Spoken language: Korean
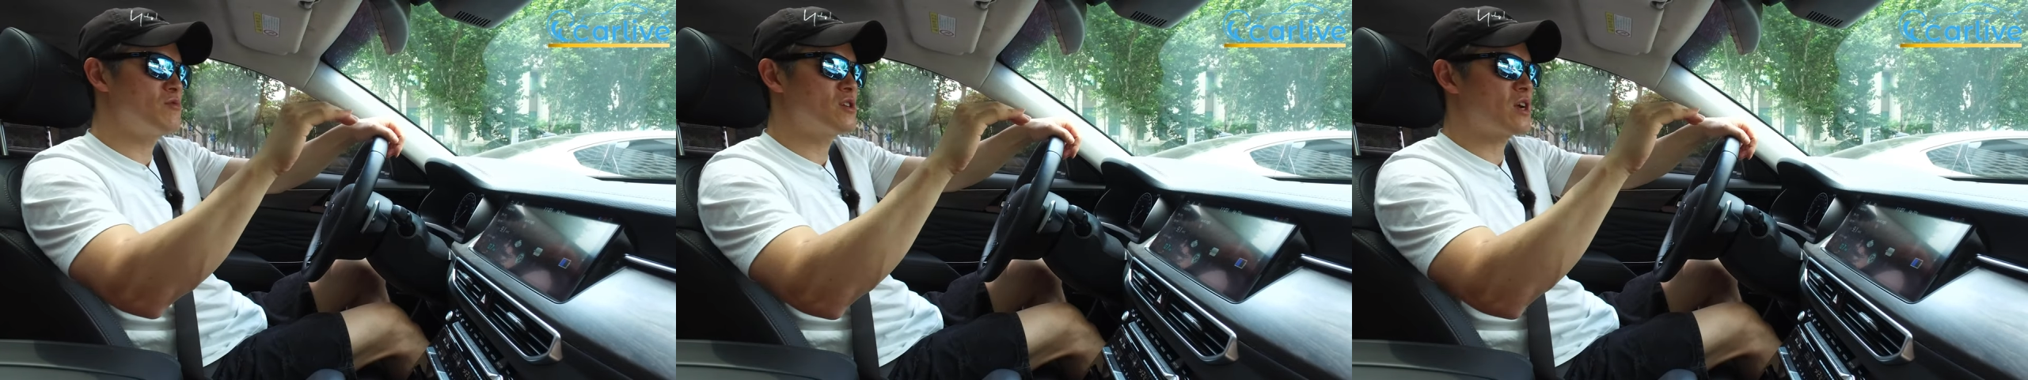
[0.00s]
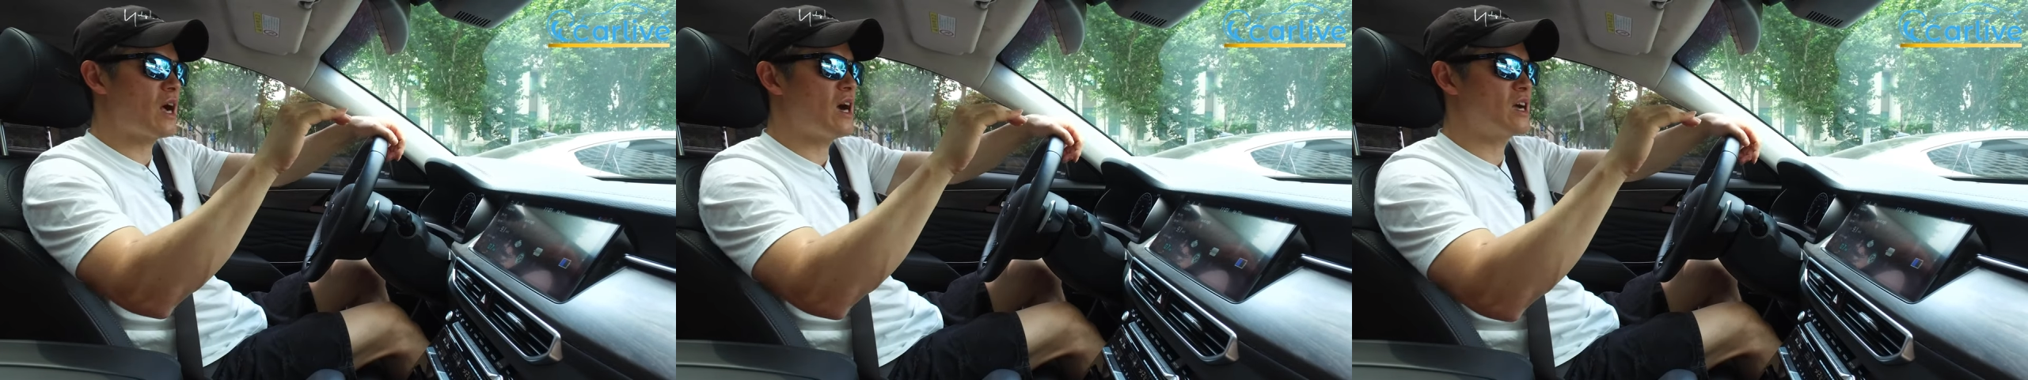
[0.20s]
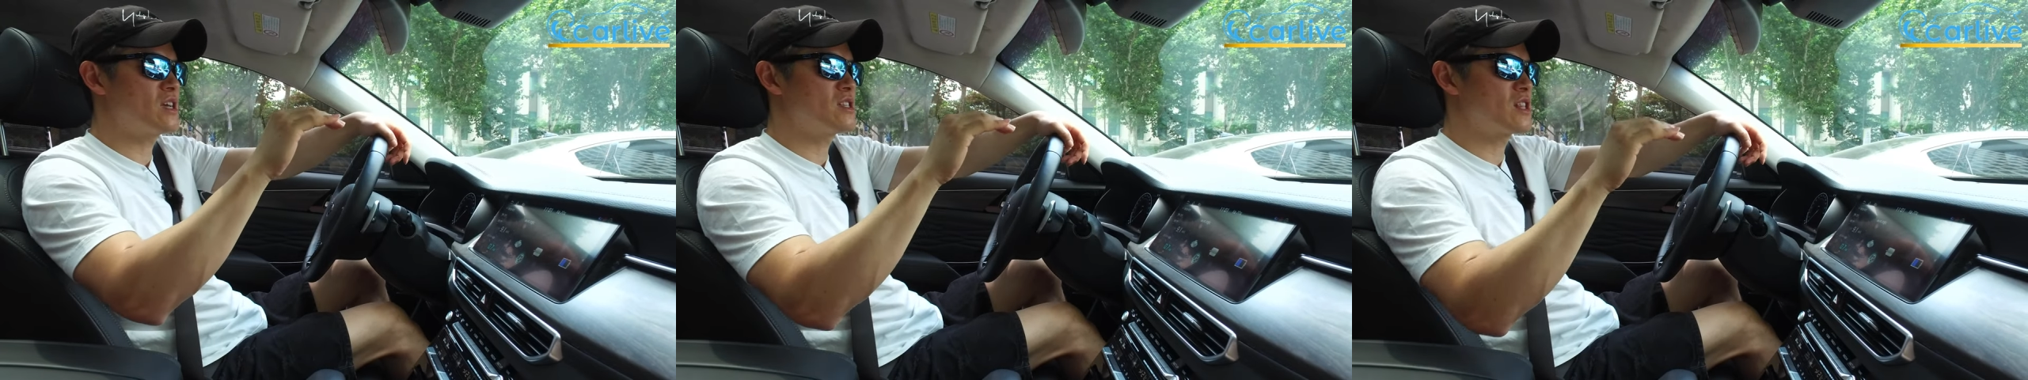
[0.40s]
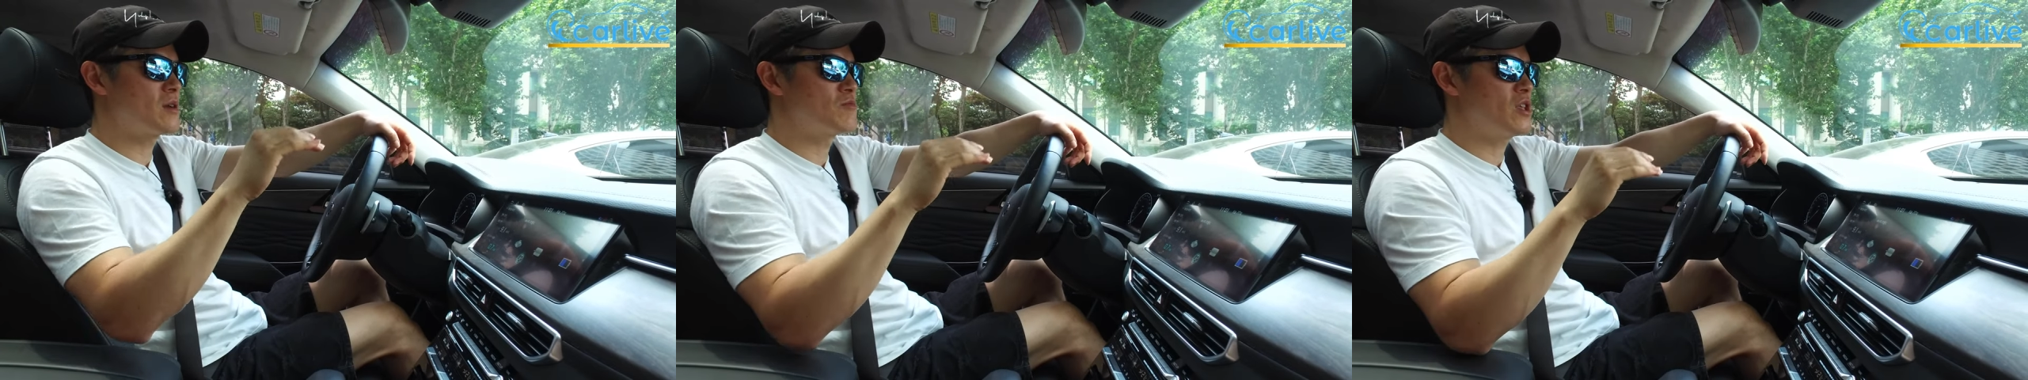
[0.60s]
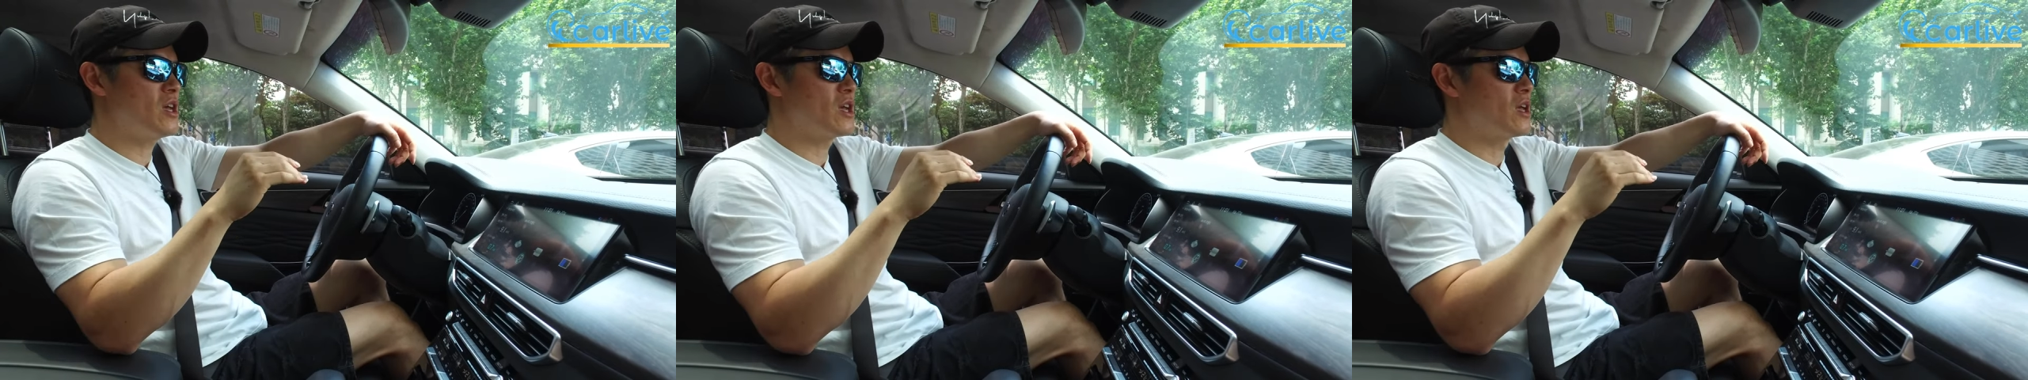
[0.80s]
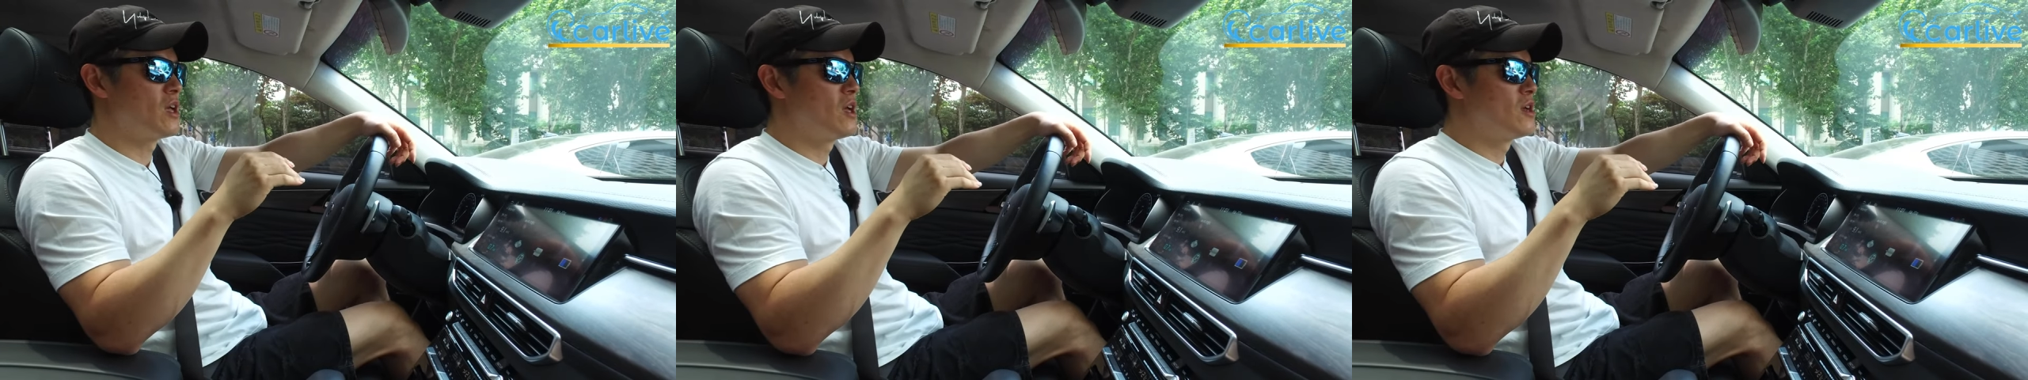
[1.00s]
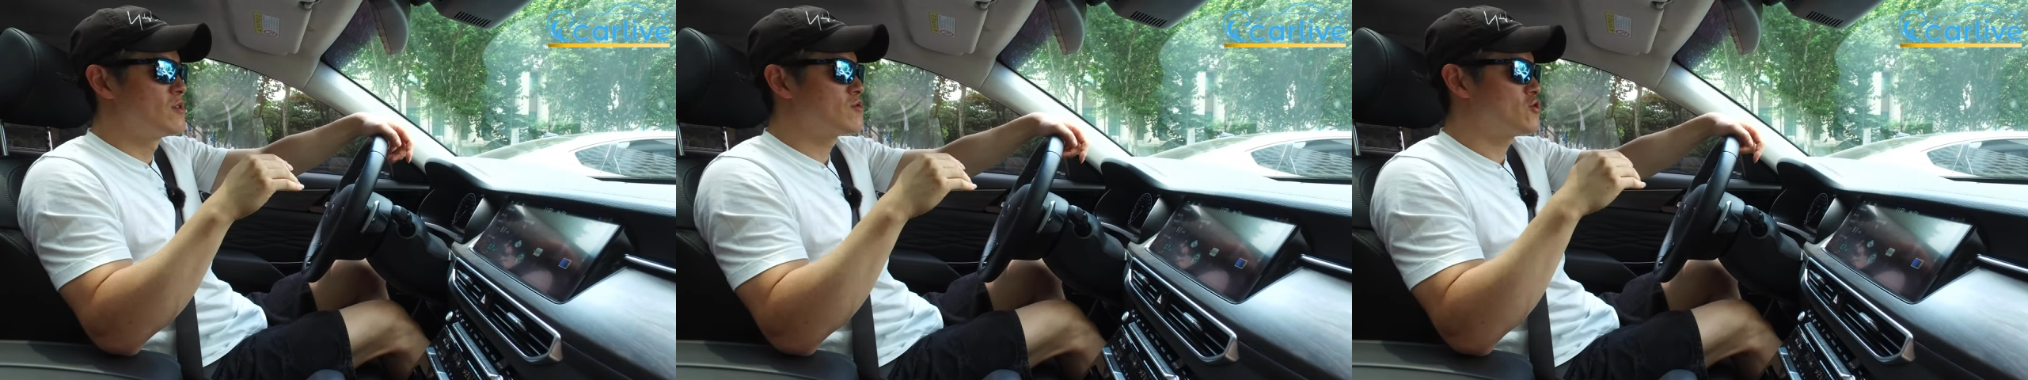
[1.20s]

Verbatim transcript: 힘을 가하기 때문에